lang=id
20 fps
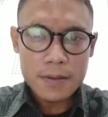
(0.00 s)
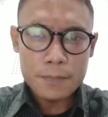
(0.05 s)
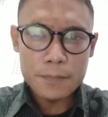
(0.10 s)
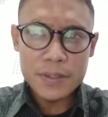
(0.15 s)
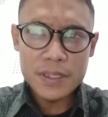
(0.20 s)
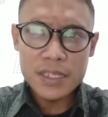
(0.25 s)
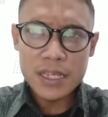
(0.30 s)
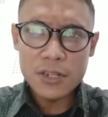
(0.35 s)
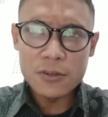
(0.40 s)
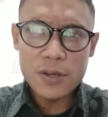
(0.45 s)

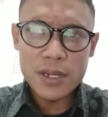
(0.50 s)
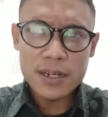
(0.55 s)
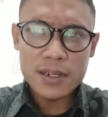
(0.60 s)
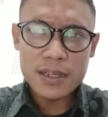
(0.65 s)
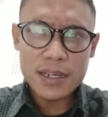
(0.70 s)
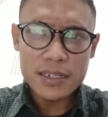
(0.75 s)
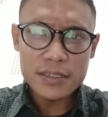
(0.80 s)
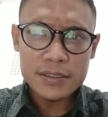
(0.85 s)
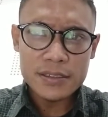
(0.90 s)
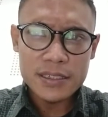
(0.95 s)

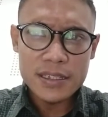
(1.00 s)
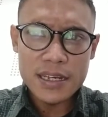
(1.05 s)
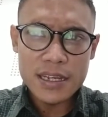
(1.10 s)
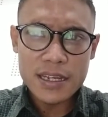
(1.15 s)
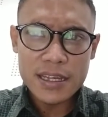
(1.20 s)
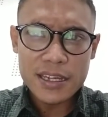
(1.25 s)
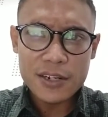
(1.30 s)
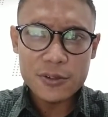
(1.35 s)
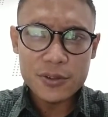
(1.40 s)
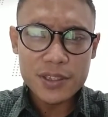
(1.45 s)
Menjadwalkan
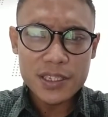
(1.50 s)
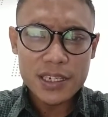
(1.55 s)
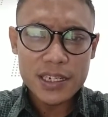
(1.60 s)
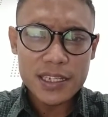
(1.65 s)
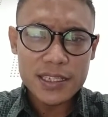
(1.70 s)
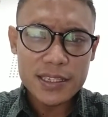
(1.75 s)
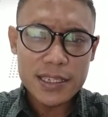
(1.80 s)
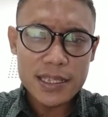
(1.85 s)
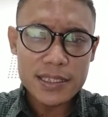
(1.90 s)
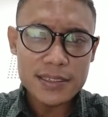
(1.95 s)
segala
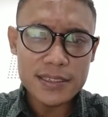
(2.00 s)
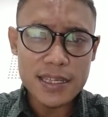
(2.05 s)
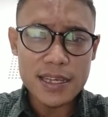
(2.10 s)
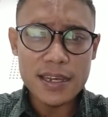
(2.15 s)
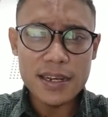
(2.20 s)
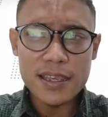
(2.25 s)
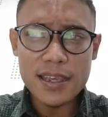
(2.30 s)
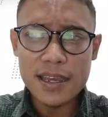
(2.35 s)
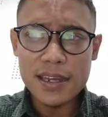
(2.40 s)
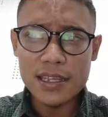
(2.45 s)
rutinitas
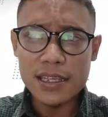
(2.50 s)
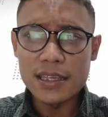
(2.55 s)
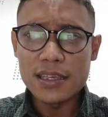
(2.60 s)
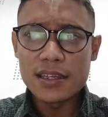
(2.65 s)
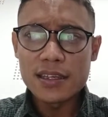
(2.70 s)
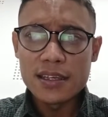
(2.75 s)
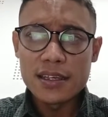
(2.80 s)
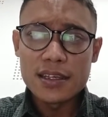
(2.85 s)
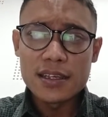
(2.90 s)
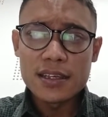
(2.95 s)
sehari-hari.
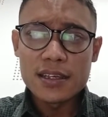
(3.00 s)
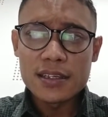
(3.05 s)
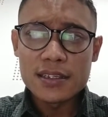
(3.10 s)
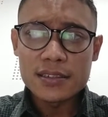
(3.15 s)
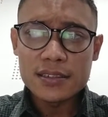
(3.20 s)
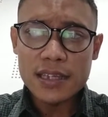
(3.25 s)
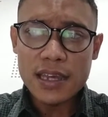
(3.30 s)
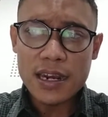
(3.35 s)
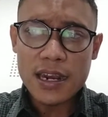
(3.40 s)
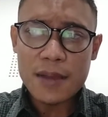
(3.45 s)

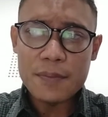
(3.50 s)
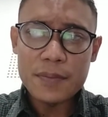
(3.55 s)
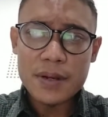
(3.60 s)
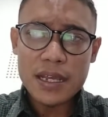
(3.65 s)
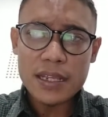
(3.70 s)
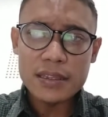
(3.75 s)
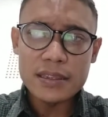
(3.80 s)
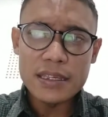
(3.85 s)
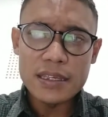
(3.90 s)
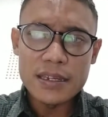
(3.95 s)
Cara
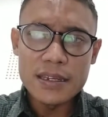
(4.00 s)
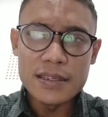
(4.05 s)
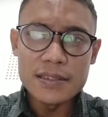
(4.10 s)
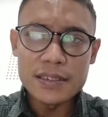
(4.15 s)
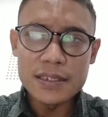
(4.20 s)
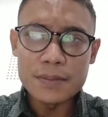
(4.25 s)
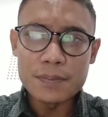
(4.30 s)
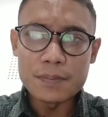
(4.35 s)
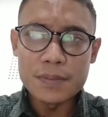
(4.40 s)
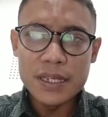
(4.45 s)
melatih
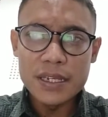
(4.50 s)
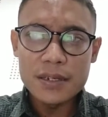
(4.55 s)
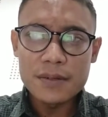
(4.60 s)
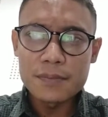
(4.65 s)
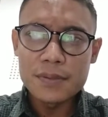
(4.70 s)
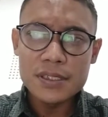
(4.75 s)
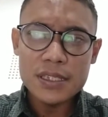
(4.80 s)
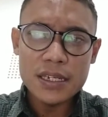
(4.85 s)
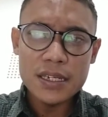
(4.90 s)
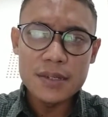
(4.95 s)
disiplin
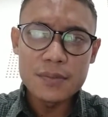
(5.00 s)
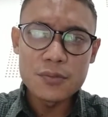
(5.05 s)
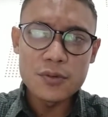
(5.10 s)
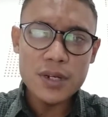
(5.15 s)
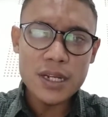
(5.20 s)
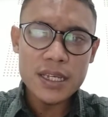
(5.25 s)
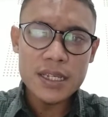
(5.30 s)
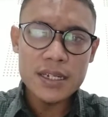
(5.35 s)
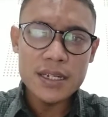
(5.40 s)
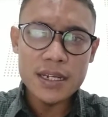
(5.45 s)
bisa
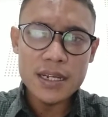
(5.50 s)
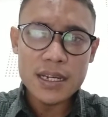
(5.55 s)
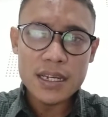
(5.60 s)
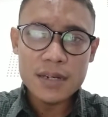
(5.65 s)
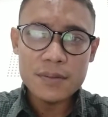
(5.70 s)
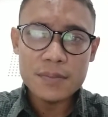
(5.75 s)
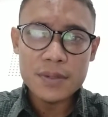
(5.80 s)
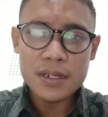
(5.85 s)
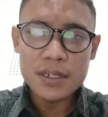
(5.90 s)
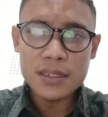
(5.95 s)
dimulai
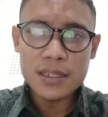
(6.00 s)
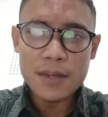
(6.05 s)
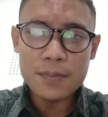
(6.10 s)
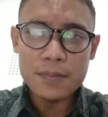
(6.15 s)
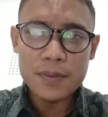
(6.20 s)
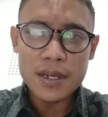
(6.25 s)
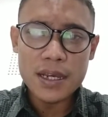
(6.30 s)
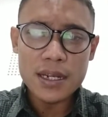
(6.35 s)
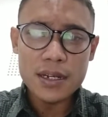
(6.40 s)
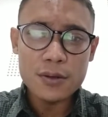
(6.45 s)
dengan
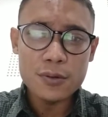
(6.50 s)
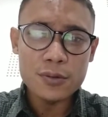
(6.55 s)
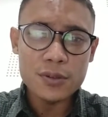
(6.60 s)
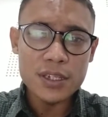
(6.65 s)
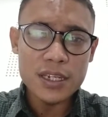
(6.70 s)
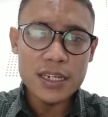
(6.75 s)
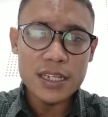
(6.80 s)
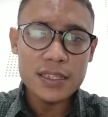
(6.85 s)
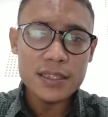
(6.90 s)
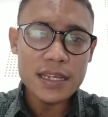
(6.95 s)
menetapkan
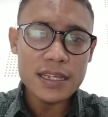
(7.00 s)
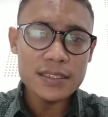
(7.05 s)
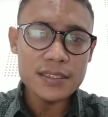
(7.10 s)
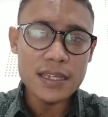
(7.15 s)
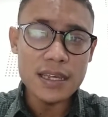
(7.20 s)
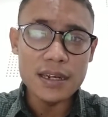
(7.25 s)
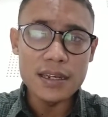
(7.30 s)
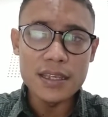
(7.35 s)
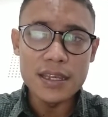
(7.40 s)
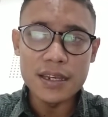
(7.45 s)

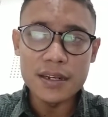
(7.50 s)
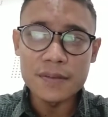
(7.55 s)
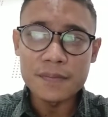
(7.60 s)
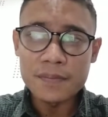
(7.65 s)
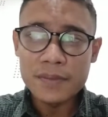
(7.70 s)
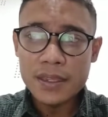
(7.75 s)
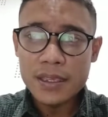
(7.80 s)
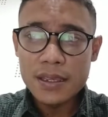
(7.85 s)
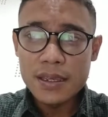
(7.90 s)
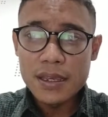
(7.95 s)
rutinitas harian
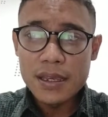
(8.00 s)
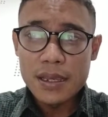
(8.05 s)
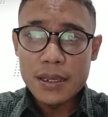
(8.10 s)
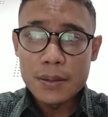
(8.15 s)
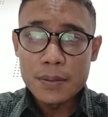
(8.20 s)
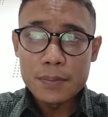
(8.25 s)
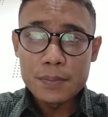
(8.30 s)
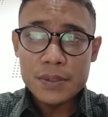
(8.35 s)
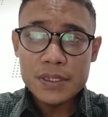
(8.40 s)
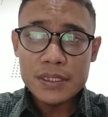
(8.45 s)

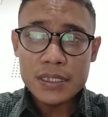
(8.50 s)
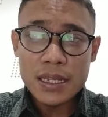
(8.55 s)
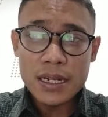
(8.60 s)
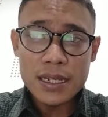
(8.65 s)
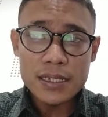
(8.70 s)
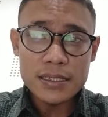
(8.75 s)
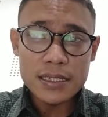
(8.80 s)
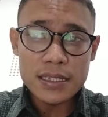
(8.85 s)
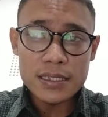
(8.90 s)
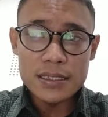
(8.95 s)

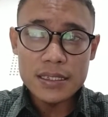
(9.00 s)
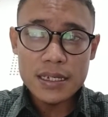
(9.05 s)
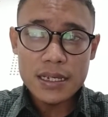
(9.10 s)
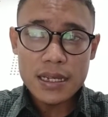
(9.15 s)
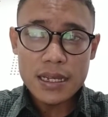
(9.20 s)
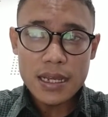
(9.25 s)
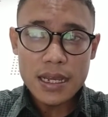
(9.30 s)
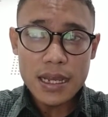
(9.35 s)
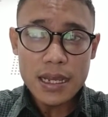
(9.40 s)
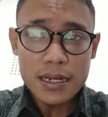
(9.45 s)
Misalkan
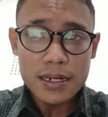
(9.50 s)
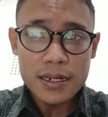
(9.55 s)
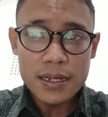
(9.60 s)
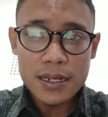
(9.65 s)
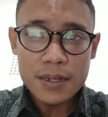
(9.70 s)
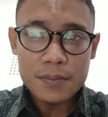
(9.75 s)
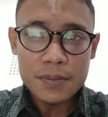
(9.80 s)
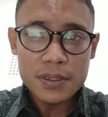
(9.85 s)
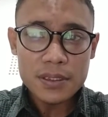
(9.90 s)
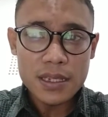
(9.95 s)
saja
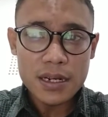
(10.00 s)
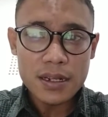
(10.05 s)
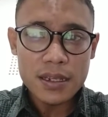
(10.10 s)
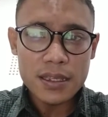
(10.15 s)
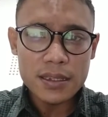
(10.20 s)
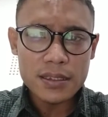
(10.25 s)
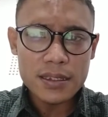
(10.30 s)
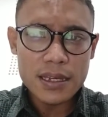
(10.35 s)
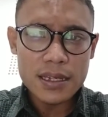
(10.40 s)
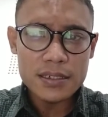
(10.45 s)
Anda
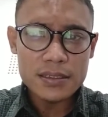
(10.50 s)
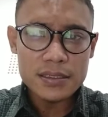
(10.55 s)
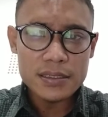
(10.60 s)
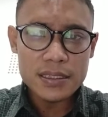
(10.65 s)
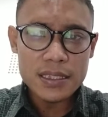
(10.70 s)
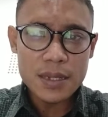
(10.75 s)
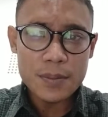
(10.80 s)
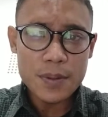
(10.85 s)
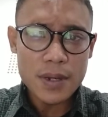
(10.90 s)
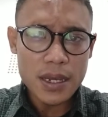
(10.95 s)
menargetkan
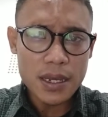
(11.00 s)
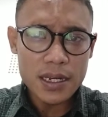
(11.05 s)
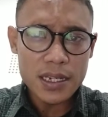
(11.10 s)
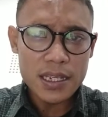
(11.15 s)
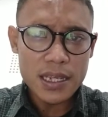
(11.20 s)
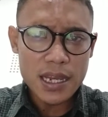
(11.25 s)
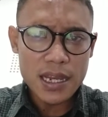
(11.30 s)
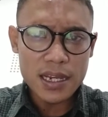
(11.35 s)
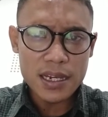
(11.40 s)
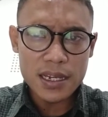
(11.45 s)
setiap
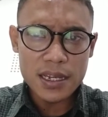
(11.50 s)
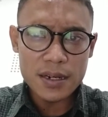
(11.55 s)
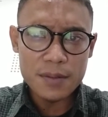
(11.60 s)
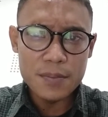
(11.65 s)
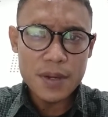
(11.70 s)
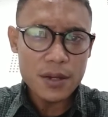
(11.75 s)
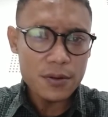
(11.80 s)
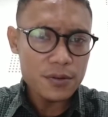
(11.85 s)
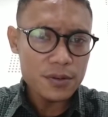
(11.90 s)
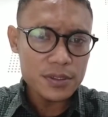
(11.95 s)
hari
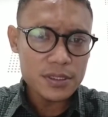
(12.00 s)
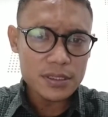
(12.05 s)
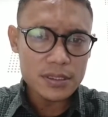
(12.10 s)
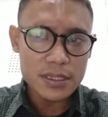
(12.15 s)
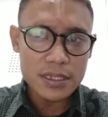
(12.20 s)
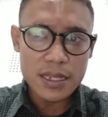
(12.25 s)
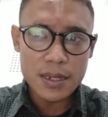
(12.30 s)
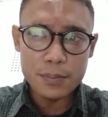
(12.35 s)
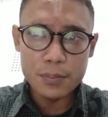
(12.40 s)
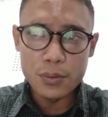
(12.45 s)
akan bangun
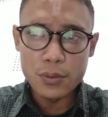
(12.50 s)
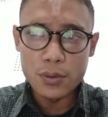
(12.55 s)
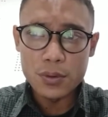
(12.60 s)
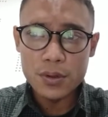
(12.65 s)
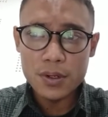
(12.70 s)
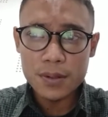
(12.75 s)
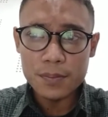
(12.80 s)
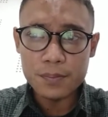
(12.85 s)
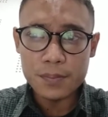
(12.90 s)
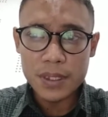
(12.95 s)
setiap
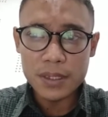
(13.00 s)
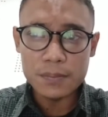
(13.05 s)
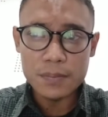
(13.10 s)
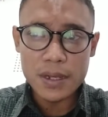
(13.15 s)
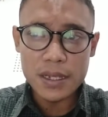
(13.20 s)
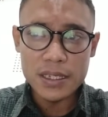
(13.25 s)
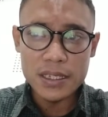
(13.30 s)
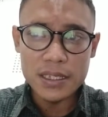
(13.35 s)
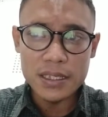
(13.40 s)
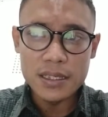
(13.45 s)
pukul 4
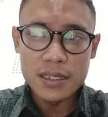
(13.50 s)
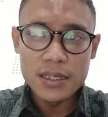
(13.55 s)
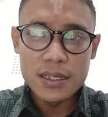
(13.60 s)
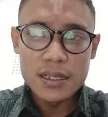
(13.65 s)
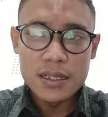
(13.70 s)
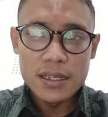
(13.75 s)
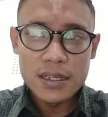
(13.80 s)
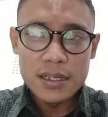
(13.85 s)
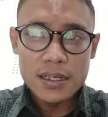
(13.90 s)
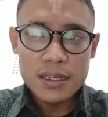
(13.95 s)
pagi.
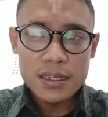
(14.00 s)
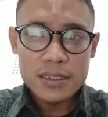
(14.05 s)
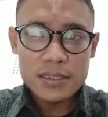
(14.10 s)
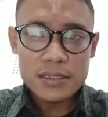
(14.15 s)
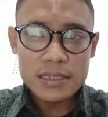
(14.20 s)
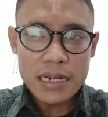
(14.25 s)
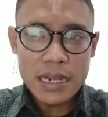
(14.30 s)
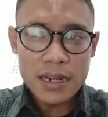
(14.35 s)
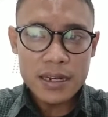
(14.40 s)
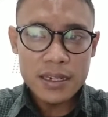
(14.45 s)

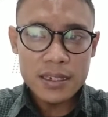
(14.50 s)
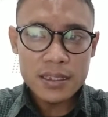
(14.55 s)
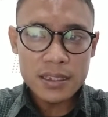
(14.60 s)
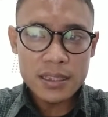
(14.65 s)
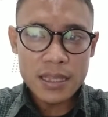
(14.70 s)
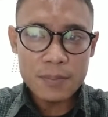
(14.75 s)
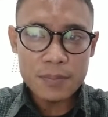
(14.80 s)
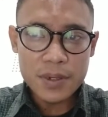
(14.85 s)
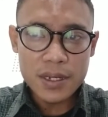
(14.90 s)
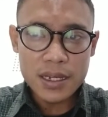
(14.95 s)
Setelah
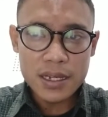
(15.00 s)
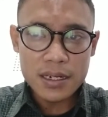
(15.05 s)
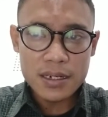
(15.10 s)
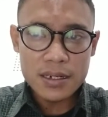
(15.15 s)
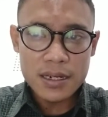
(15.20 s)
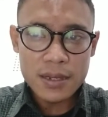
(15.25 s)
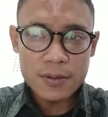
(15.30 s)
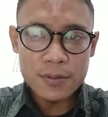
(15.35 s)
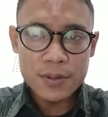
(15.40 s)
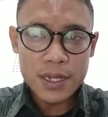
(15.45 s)

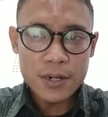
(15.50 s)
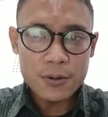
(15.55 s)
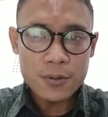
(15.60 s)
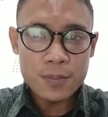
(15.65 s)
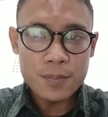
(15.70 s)
ditetapkan, lakukan